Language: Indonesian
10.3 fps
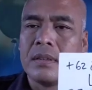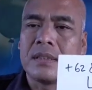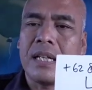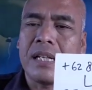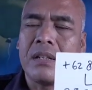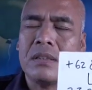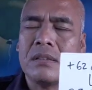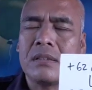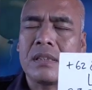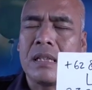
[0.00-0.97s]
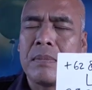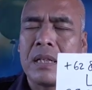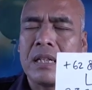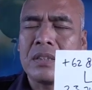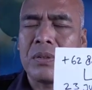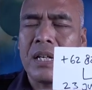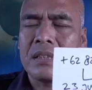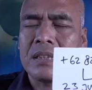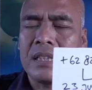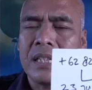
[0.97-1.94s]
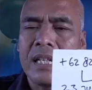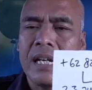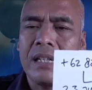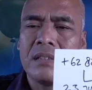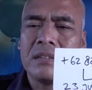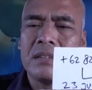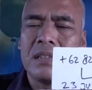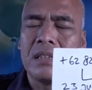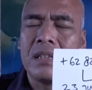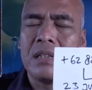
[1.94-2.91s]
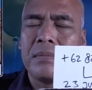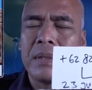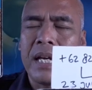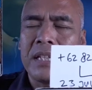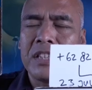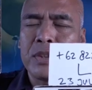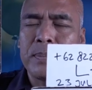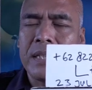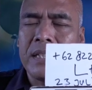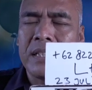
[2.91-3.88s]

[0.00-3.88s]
The Chariot digambarkan seorang kesatria e, menaiki spin